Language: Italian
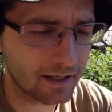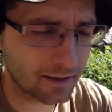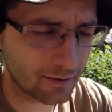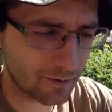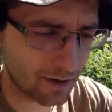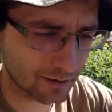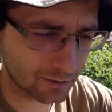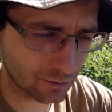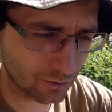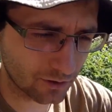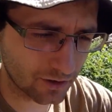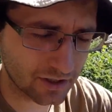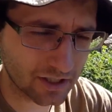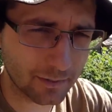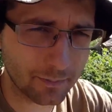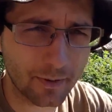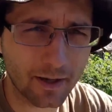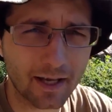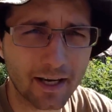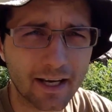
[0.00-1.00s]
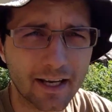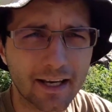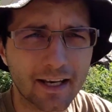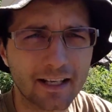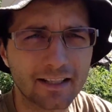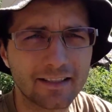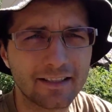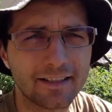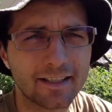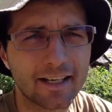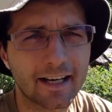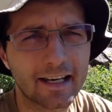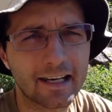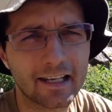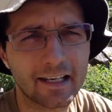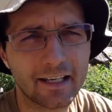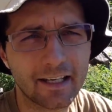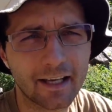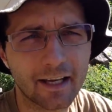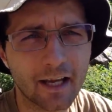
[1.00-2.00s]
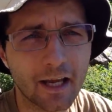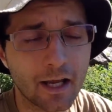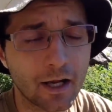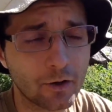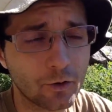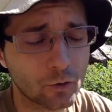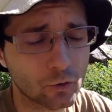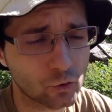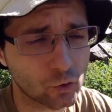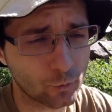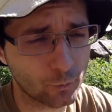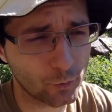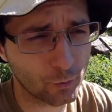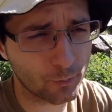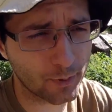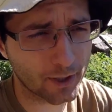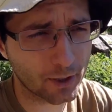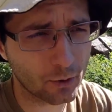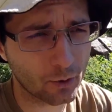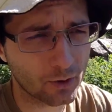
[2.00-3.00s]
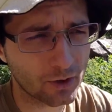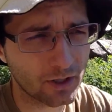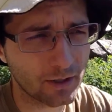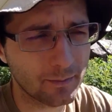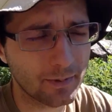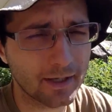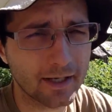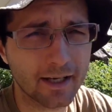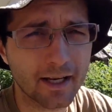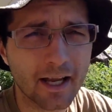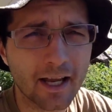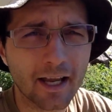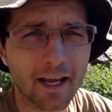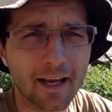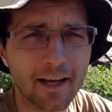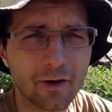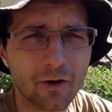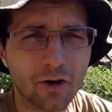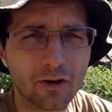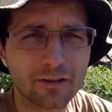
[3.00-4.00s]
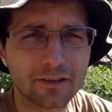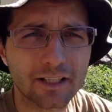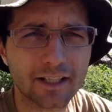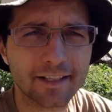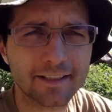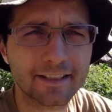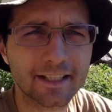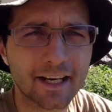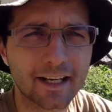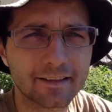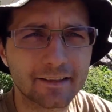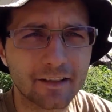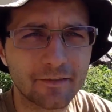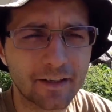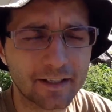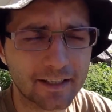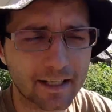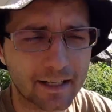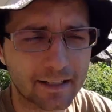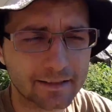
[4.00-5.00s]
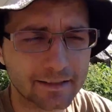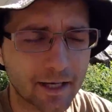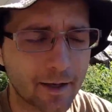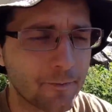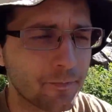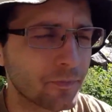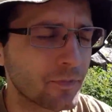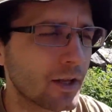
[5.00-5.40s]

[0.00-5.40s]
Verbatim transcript: in quanto dovete sapere che le antiche gallerie non sono più percorribili e inoltre l'entrata è vietata.